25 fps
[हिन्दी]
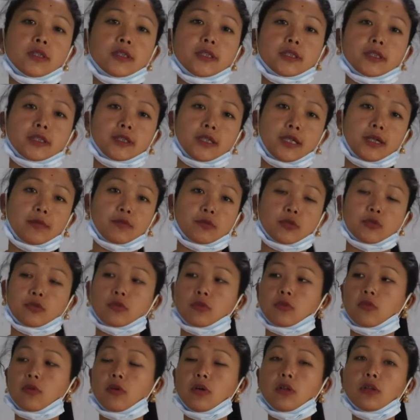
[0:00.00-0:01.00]
इट्स नेम्स
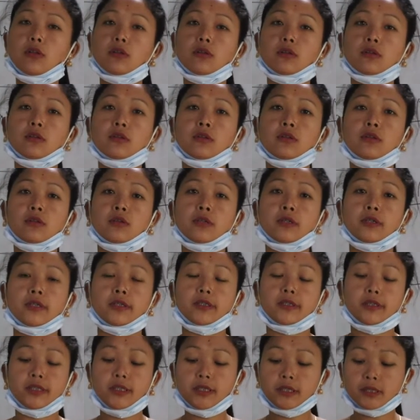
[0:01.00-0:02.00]
वी कॉल
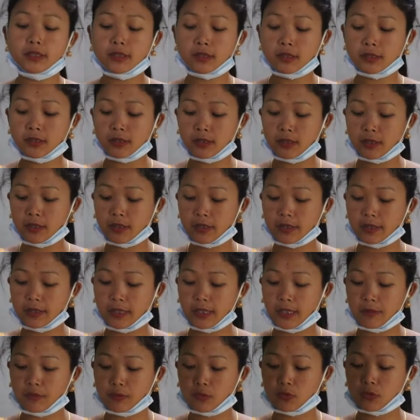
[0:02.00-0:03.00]
इट्स
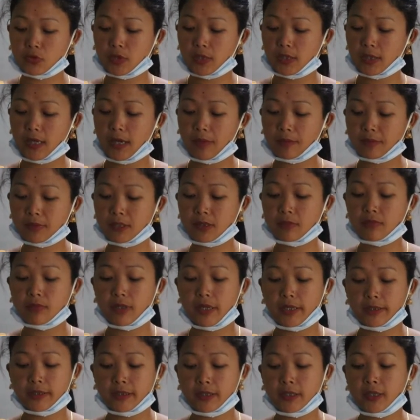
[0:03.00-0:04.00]
नेम्स उसका नाम से
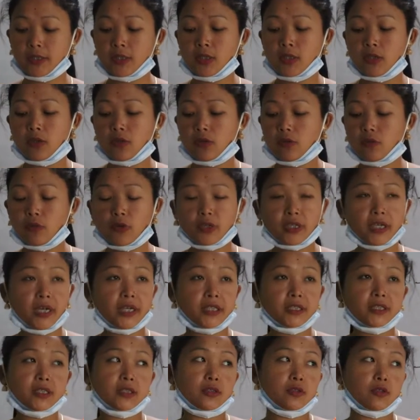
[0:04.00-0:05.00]
बुलाते हैं वो क्या
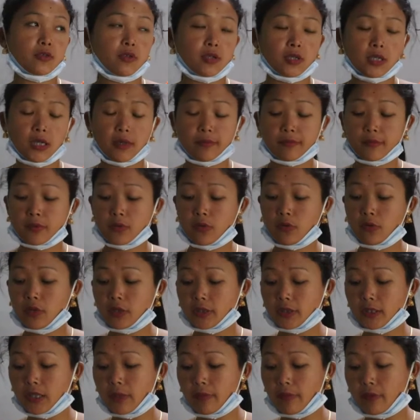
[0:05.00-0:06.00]
है चीज़ों का नाम
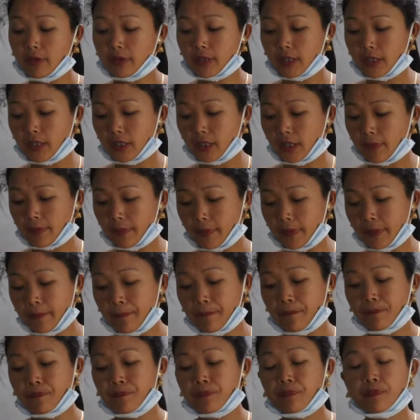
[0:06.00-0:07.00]
और क्या बोलता है यहाँ पे
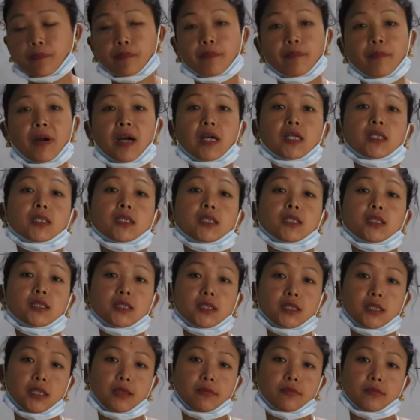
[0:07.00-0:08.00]

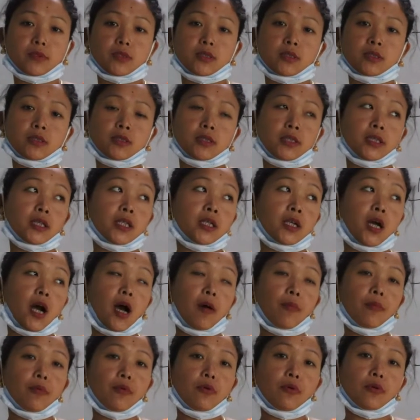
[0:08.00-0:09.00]
पार्सन्स नेम्स है कि नहीं
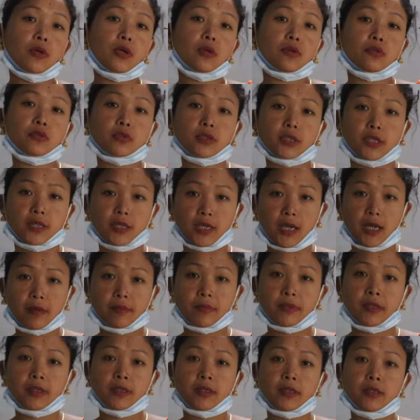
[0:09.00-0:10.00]
आप लोगों का खुद का
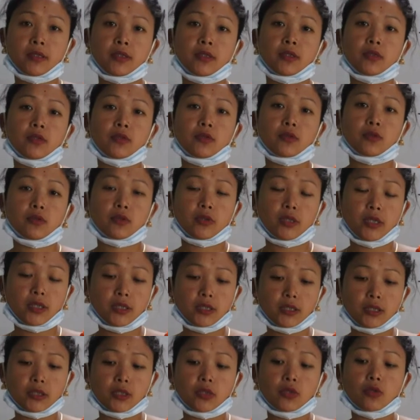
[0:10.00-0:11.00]
नाम है है
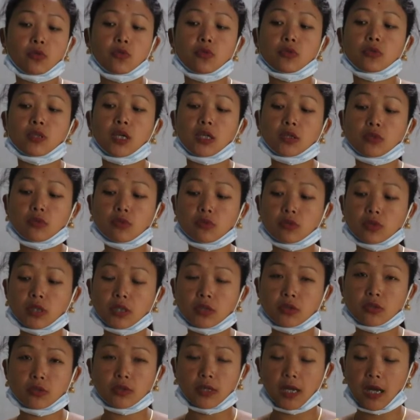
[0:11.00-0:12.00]
कि नहीं खुद का खुद
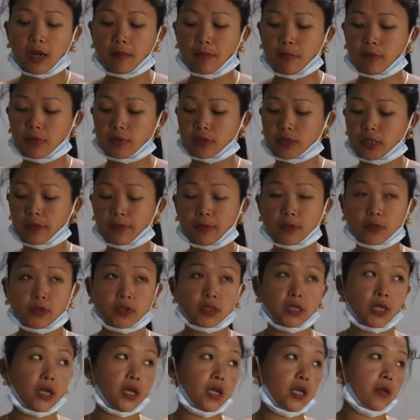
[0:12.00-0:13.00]
का जो नाम होगा सपोज
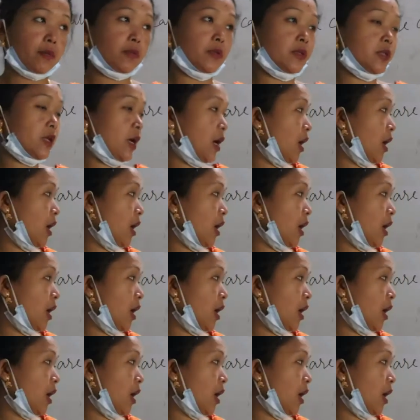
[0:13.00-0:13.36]
क्या है अभी